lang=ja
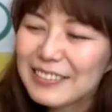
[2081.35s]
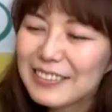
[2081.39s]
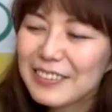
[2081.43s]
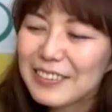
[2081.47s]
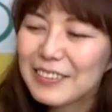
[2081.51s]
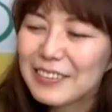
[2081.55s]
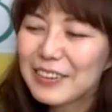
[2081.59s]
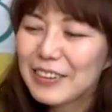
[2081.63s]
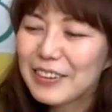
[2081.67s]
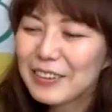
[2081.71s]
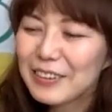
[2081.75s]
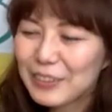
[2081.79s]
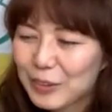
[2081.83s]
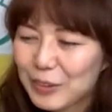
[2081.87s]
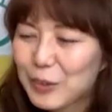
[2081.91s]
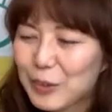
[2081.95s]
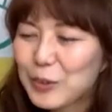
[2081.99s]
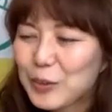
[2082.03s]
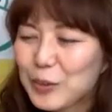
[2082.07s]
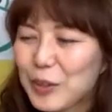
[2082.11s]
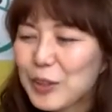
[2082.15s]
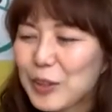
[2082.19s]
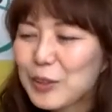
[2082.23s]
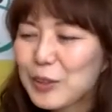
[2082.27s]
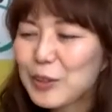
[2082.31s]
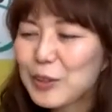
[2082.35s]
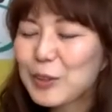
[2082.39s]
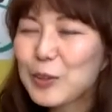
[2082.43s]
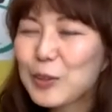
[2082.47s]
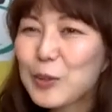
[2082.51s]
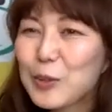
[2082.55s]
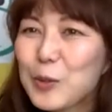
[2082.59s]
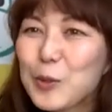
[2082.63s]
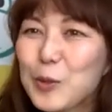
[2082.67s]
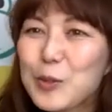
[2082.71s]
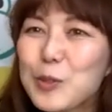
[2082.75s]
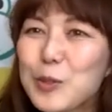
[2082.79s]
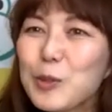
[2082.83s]
なので、そう、お会いする
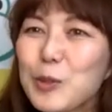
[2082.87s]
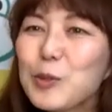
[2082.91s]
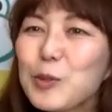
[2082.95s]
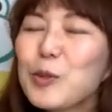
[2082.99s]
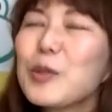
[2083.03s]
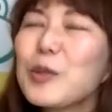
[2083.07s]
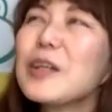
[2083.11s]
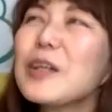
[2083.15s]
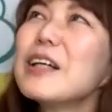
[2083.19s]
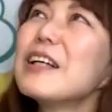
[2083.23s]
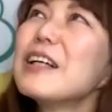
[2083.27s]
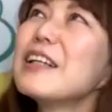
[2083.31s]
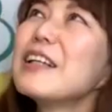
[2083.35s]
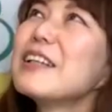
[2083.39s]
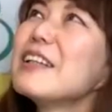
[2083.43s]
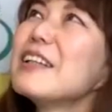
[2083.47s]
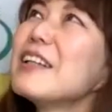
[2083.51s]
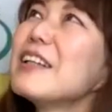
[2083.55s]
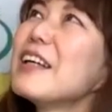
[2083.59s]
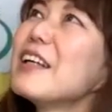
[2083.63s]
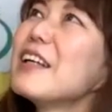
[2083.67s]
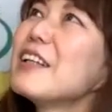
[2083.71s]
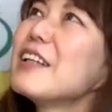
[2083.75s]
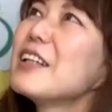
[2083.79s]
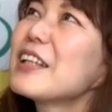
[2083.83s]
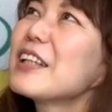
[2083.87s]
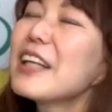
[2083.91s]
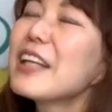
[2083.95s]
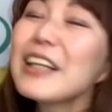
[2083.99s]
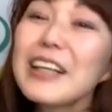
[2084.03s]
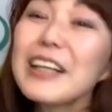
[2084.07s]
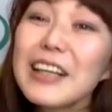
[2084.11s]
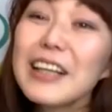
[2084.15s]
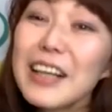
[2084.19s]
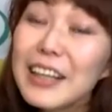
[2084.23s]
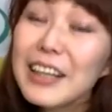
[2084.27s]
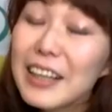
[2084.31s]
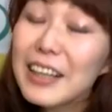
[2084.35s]
と、ちょっと、理系
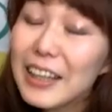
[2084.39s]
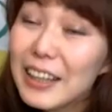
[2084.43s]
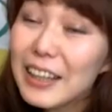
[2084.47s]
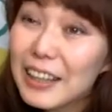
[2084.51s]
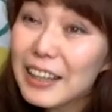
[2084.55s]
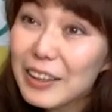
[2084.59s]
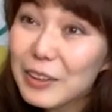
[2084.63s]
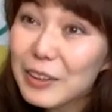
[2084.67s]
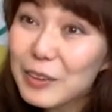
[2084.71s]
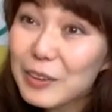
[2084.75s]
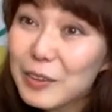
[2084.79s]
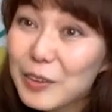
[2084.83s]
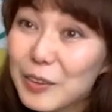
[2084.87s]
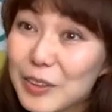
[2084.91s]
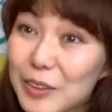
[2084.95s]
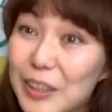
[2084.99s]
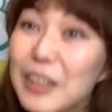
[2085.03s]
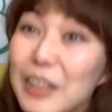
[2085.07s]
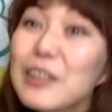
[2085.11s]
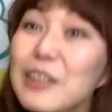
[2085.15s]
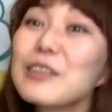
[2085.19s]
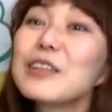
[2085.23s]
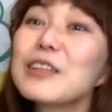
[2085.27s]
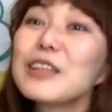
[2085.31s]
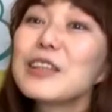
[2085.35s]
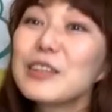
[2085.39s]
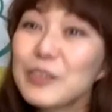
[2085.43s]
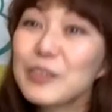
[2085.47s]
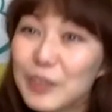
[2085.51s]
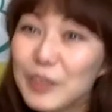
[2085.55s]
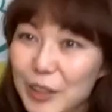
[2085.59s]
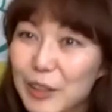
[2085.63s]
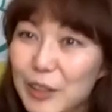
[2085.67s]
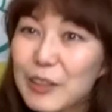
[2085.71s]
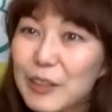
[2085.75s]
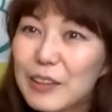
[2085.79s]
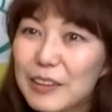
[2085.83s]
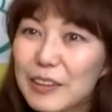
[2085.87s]
な考えをされるんですよ
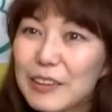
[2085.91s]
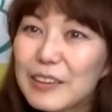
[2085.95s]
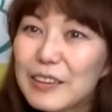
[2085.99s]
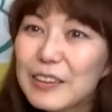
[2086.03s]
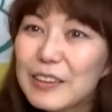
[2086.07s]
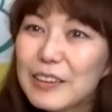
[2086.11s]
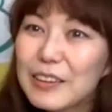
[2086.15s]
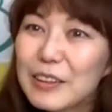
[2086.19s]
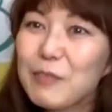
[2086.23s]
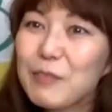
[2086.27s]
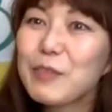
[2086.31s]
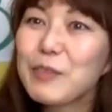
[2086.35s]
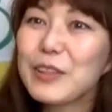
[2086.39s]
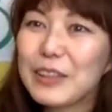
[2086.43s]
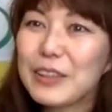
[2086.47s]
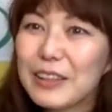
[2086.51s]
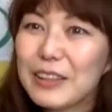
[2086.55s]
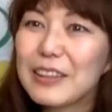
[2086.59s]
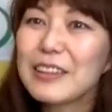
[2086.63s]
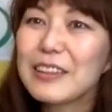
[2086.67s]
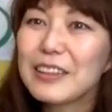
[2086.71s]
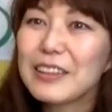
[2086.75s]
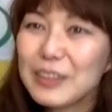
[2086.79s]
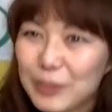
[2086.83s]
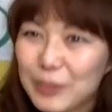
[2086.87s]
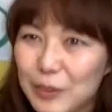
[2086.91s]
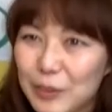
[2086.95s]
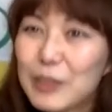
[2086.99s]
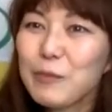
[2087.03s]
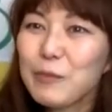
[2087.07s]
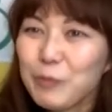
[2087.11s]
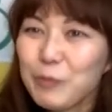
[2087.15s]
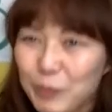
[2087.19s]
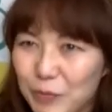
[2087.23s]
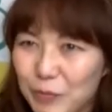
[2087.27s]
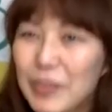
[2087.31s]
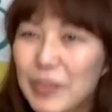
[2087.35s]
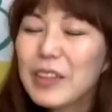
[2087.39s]
ね。はい、やっぱり、すみ
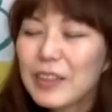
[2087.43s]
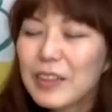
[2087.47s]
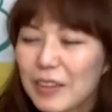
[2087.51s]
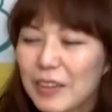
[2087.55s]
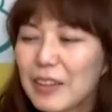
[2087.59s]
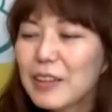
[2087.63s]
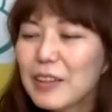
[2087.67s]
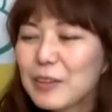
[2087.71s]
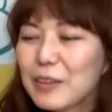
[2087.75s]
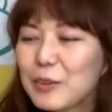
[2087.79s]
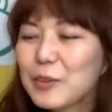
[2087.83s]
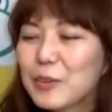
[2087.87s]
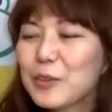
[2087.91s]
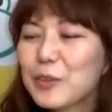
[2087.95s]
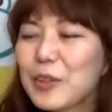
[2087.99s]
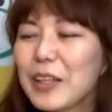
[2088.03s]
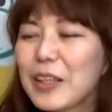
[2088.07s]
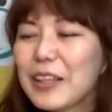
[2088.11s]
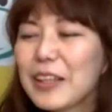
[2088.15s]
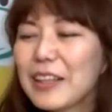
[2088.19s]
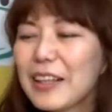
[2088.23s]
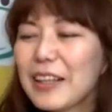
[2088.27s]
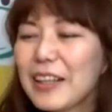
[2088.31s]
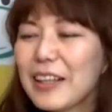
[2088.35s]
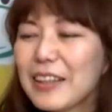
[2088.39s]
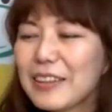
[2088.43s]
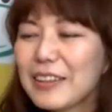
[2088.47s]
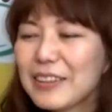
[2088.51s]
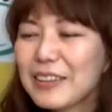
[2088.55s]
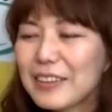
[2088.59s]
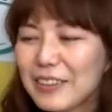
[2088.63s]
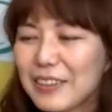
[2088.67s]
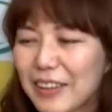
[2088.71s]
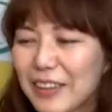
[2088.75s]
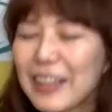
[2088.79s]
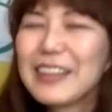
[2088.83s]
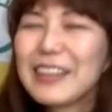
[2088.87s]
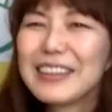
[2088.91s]
ません、うん、その辺が、
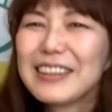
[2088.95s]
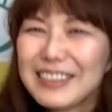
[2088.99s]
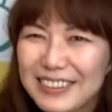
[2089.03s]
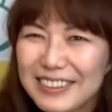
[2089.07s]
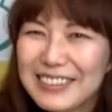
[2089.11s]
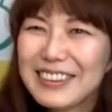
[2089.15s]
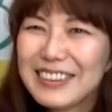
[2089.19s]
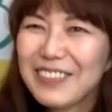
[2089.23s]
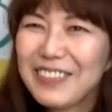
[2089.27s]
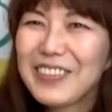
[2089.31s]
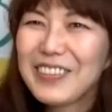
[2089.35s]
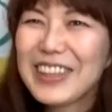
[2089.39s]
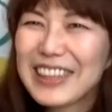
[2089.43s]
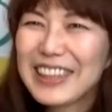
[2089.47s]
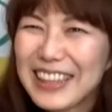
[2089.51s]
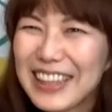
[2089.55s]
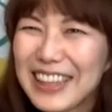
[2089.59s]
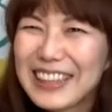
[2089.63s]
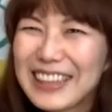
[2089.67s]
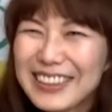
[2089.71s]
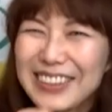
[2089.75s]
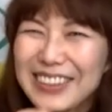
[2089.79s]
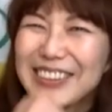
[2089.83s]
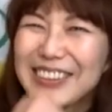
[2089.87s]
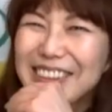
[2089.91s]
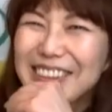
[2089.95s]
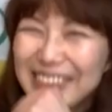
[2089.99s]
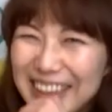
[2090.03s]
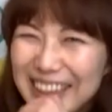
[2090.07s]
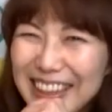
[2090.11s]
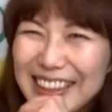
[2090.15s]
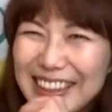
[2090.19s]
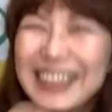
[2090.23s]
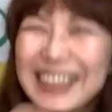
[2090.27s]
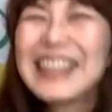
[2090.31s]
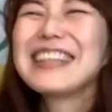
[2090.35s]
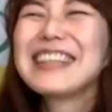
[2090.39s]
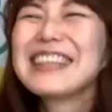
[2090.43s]
あ、やっぱりそうよ
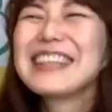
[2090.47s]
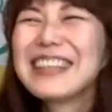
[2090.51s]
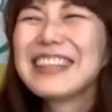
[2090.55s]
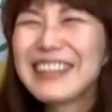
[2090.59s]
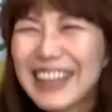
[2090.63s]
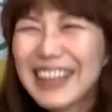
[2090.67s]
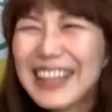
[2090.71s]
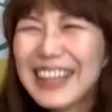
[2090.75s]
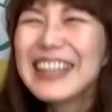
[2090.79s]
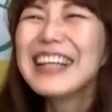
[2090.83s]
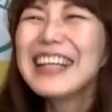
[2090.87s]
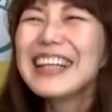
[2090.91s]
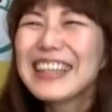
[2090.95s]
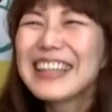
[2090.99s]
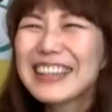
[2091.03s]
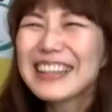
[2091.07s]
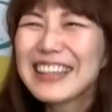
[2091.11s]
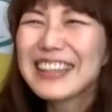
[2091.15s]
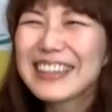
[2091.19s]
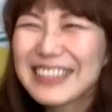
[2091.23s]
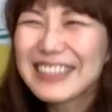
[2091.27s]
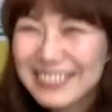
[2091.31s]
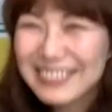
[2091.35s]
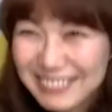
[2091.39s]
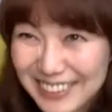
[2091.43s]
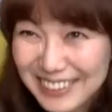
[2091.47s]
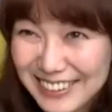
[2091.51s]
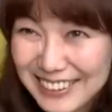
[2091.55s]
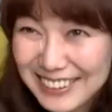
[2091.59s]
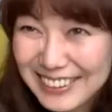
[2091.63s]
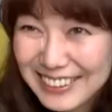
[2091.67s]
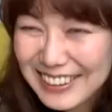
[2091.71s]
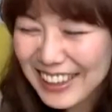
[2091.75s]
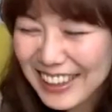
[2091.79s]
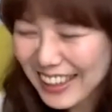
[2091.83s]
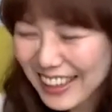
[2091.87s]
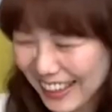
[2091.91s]
ねって感じは意見してます。